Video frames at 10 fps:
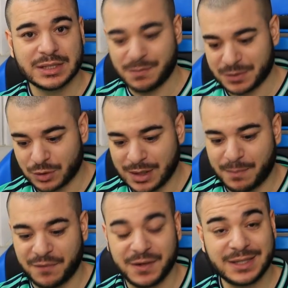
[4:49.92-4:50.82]
C'est parce que t'as
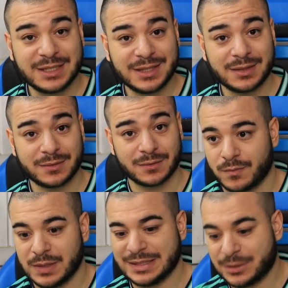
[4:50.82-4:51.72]
pas fait le tien.
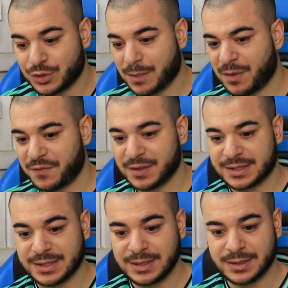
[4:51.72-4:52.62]
Et si tu n'as pas fait le
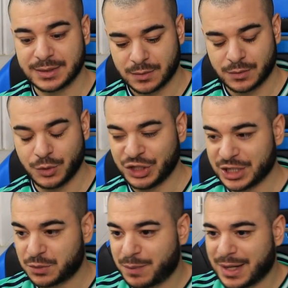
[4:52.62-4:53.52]
tien, ne
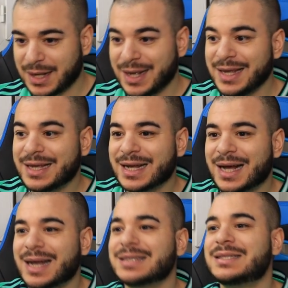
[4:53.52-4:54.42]
cherche pas à
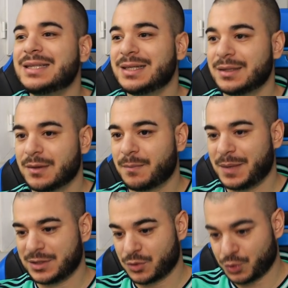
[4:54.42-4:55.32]
écraser
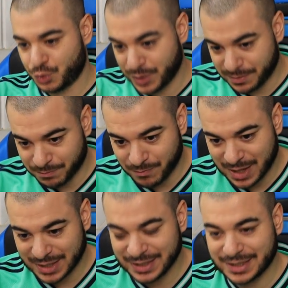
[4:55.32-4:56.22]
parce que tu es
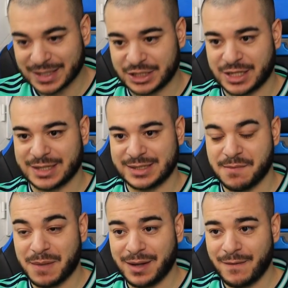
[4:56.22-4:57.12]
à un étage
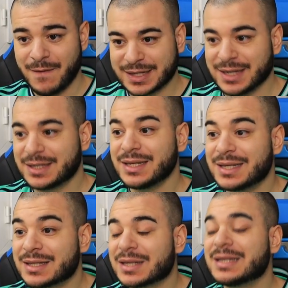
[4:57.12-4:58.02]
assez bas, quelqu'un
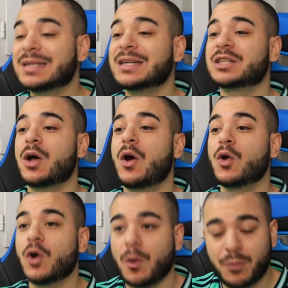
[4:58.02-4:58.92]
qui est à un étage
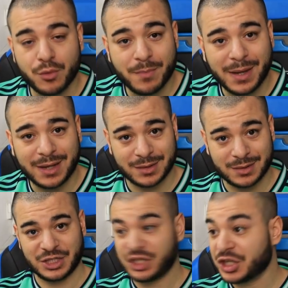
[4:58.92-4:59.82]
encore plus bas.
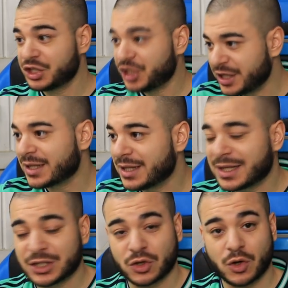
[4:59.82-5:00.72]
Chercher un
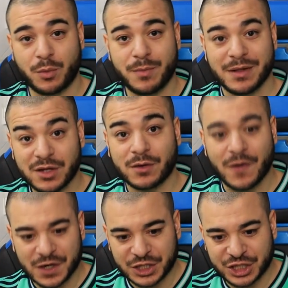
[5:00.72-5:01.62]
étage encore plus bas. Non,
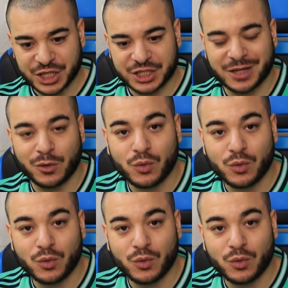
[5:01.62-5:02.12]
cherche à te